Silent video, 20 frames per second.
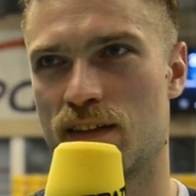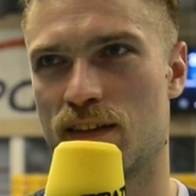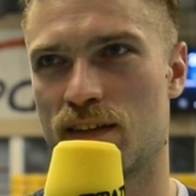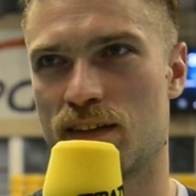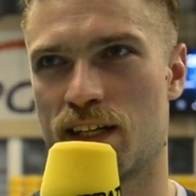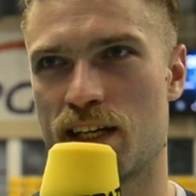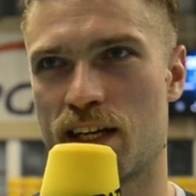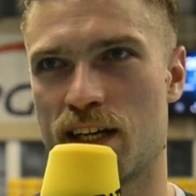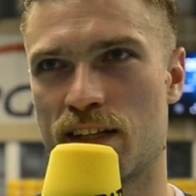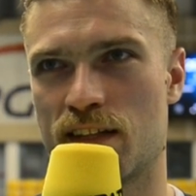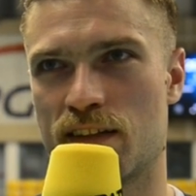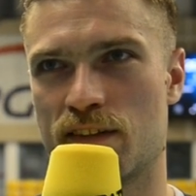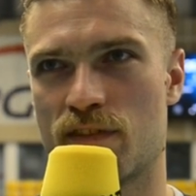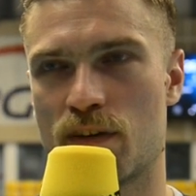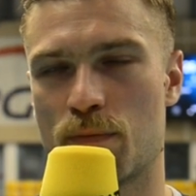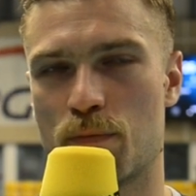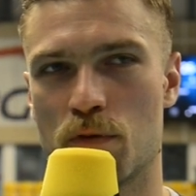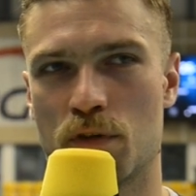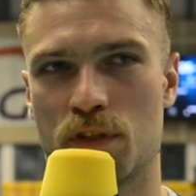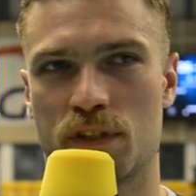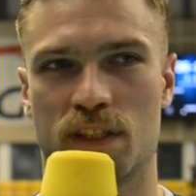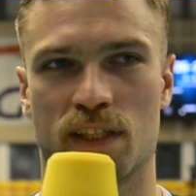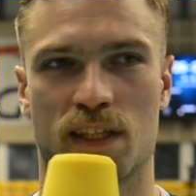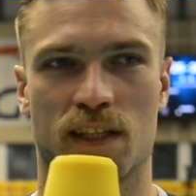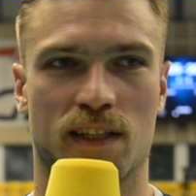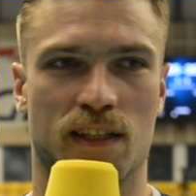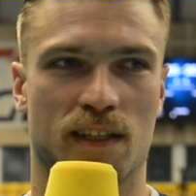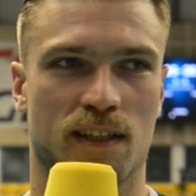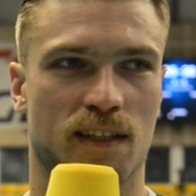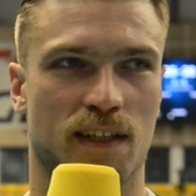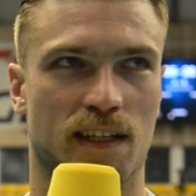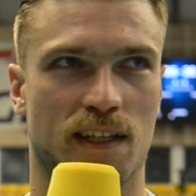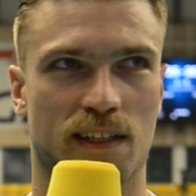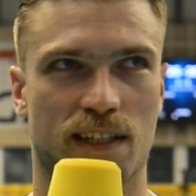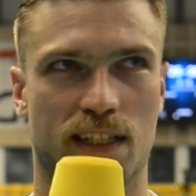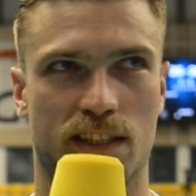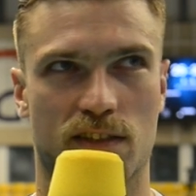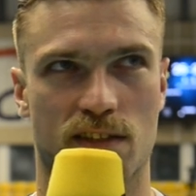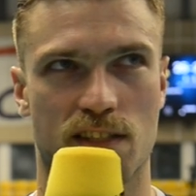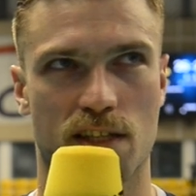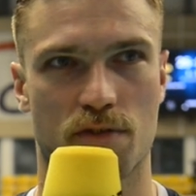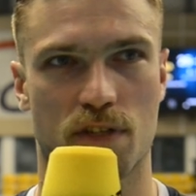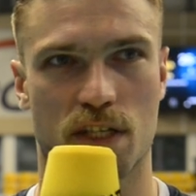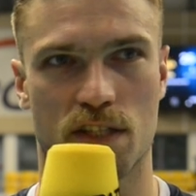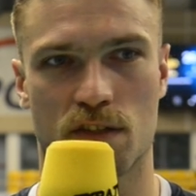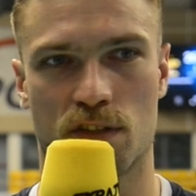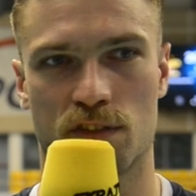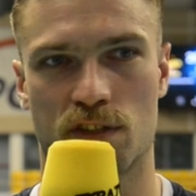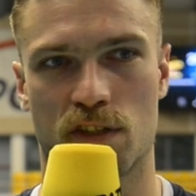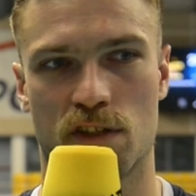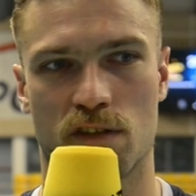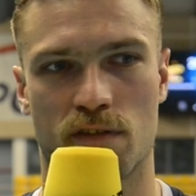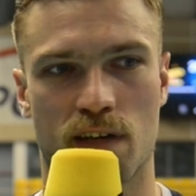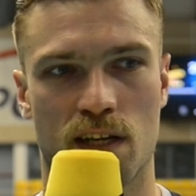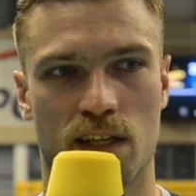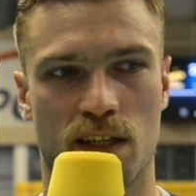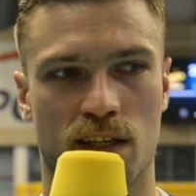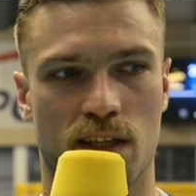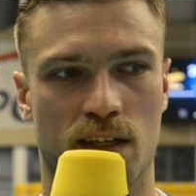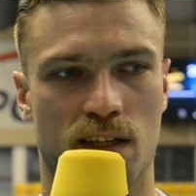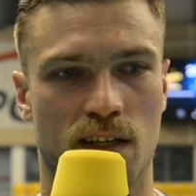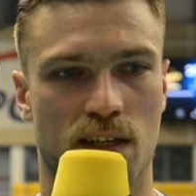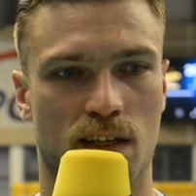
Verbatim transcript: na jeden-dwa punkty, ale, ale tak to cały czas kontrolowali,